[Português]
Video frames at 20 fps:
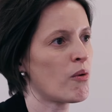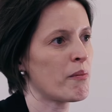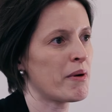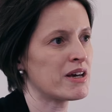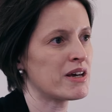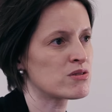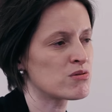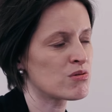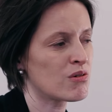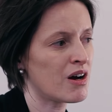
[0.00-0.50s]

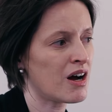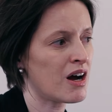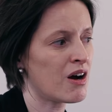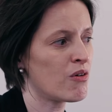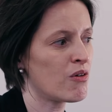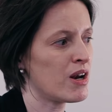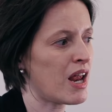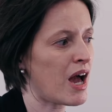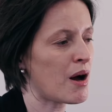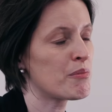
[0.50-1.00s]
começo
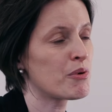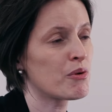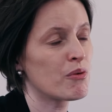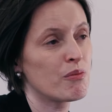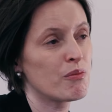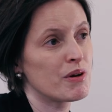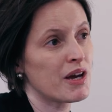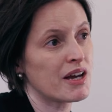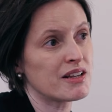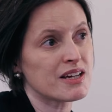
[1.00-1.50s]
a olhar para
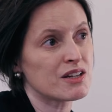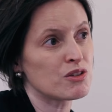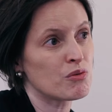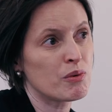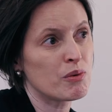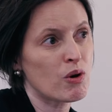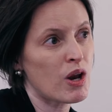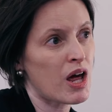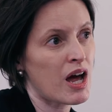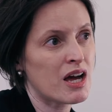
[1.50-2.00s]
quem está do
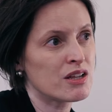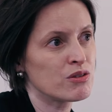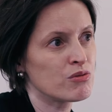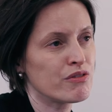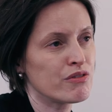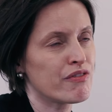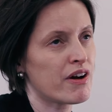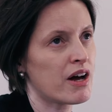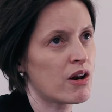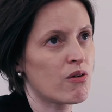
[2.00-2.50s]
meu
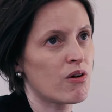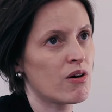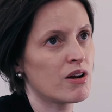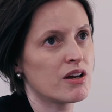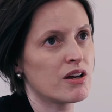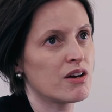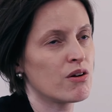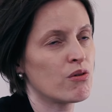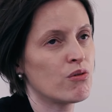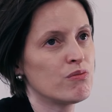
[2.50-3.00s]
lado e falo:
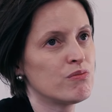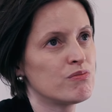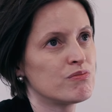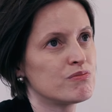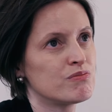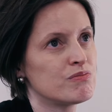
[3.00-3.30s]
olha, eu